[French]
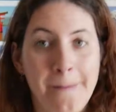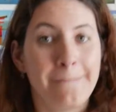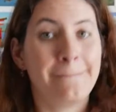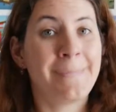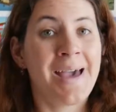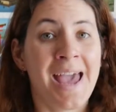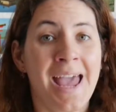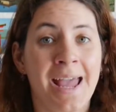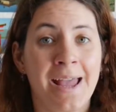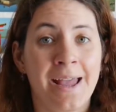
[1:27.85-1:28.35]

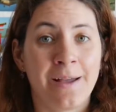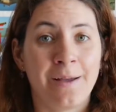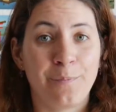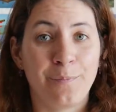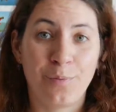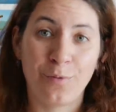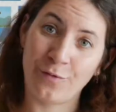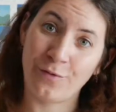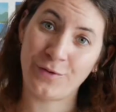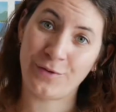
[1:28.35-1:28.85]
Mais
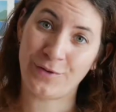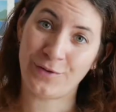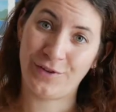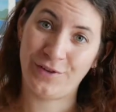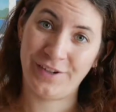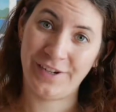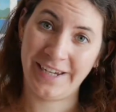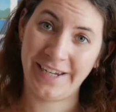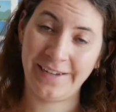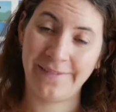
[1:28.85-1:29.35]
pour vous
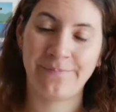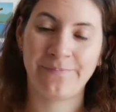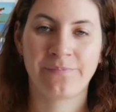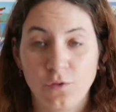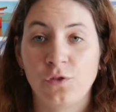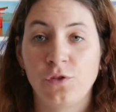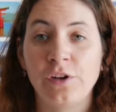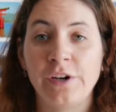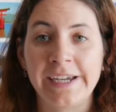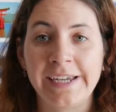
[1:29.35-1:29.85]
consoler,
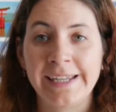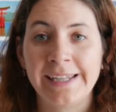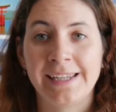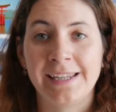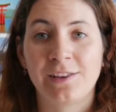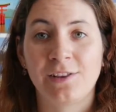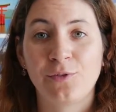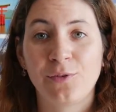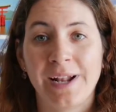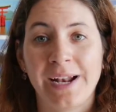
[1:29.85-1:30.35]
vous aurez
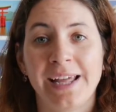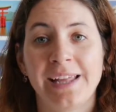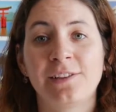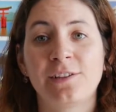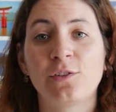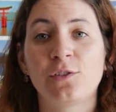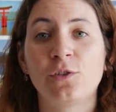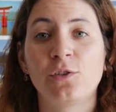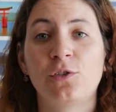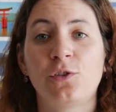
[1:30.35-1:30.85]
des
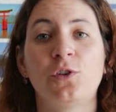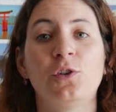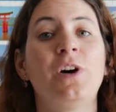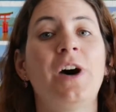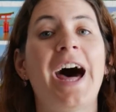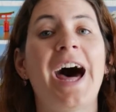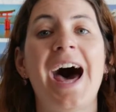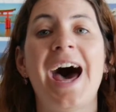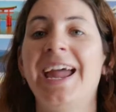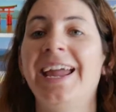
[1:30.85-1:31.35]
toilettes Toto
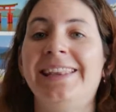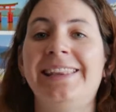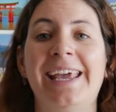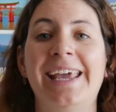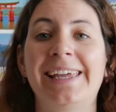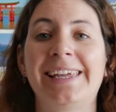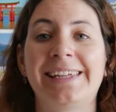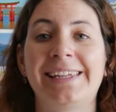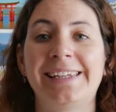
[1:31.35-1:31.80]
high-tech.